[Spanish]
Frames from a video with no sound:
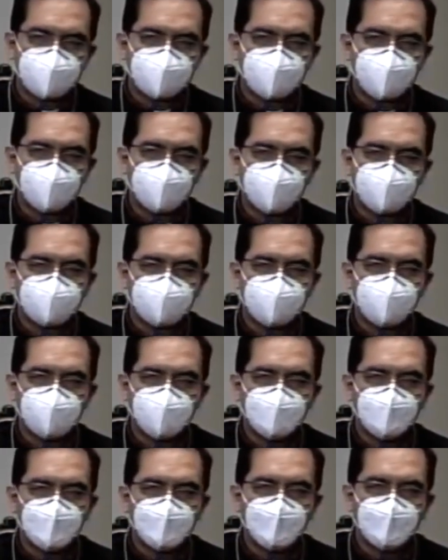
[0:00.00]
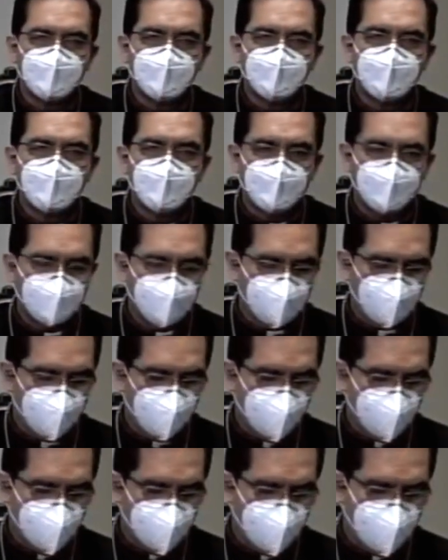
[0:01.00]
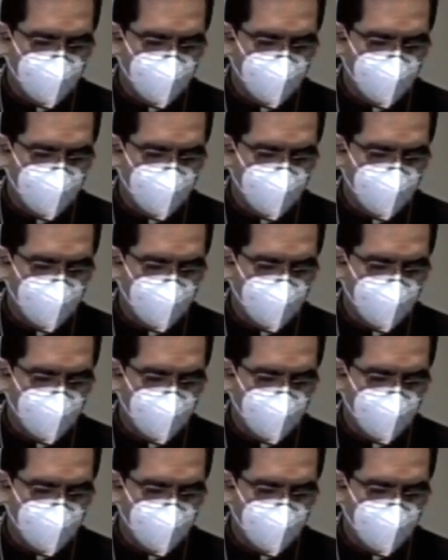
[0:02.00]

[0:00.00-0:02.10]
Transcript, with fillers: que se dice. Y